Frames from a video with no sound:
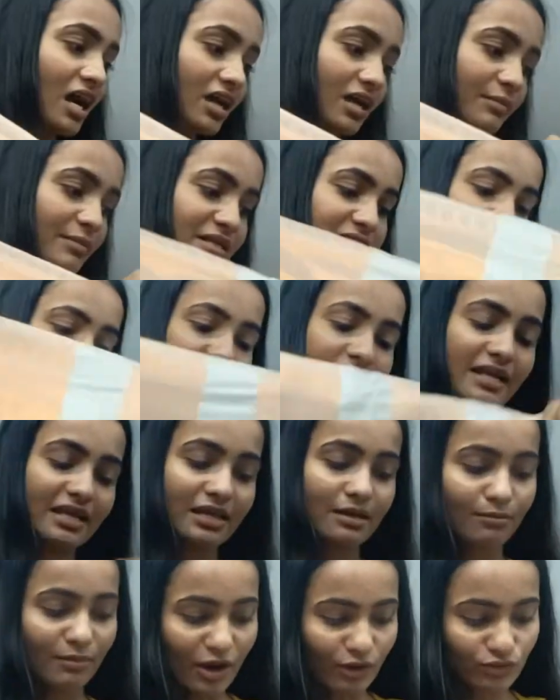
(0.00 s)
अगर मैं इस
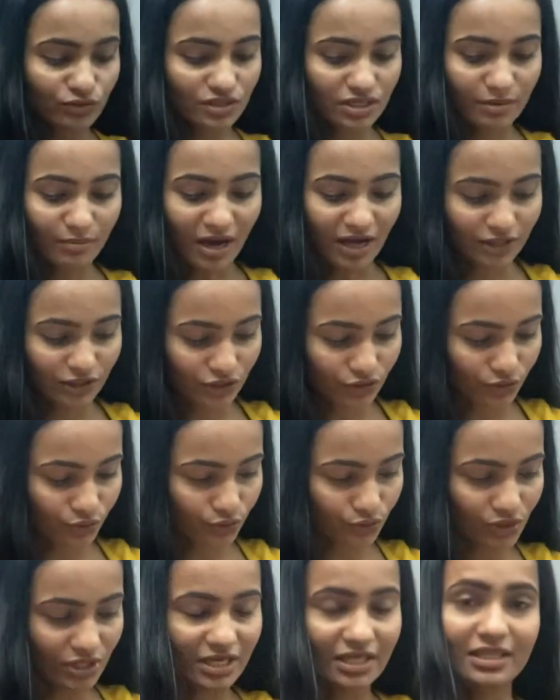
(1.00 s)
साड़ी के ब्लाउज़ की बात
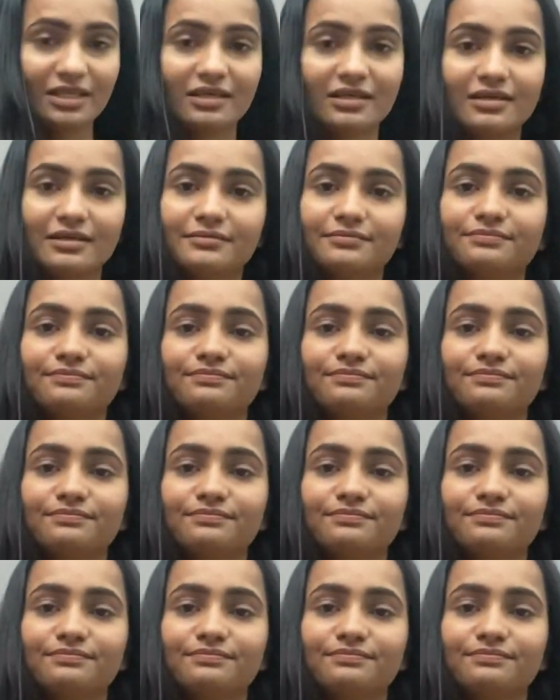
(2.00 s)
करूँ तो ये देखिए